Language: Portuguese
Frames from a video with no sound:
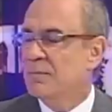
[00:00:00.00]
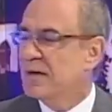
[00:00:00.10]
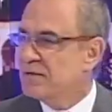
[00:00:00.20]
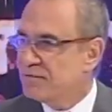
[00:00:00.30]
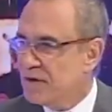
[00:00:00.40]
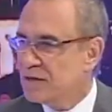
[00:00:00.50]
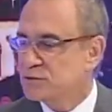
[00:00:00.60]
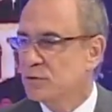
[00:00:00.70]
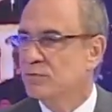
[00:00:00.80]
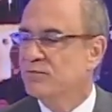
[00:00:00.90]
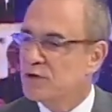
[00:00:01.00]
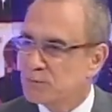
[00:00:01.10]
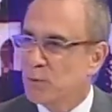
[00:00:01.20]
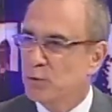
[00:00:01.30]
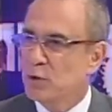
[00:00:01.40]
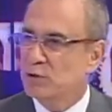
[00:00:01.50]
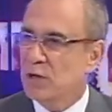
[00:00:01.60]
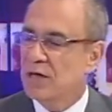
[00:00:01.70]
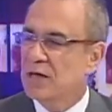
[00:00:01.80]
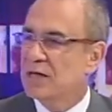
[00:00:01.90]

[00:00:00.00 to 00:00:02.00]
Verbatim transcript: manifestam vez por outra